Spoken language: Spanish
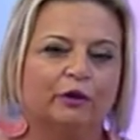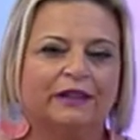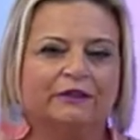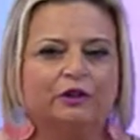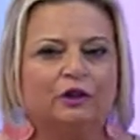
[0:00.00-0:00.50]

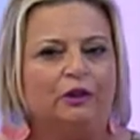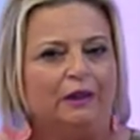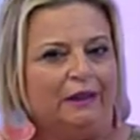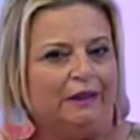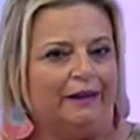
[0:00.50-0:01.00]
tanto,
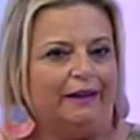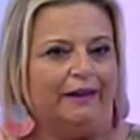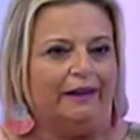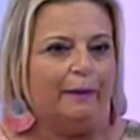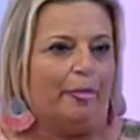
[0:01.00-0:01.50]

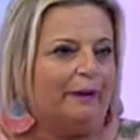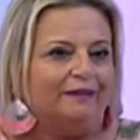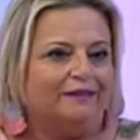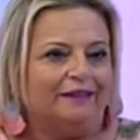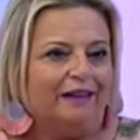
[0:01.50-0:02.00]
eh,
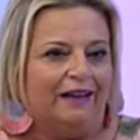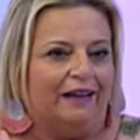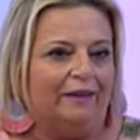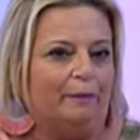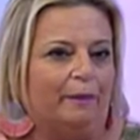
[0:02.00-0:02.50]

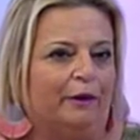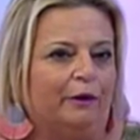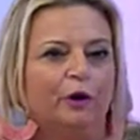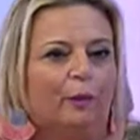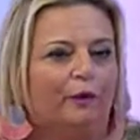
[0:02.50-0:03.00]

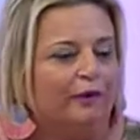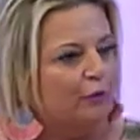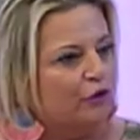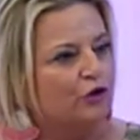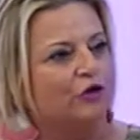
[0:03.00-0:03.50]
no
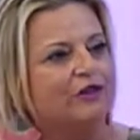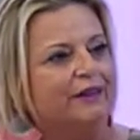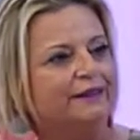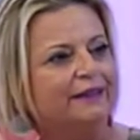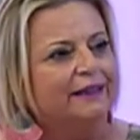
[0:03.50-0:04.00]
podemos
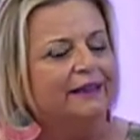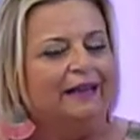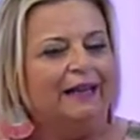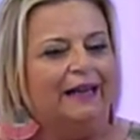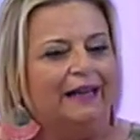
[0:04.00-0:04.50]
consentir
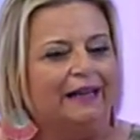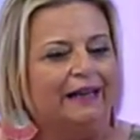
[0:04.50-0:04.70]
el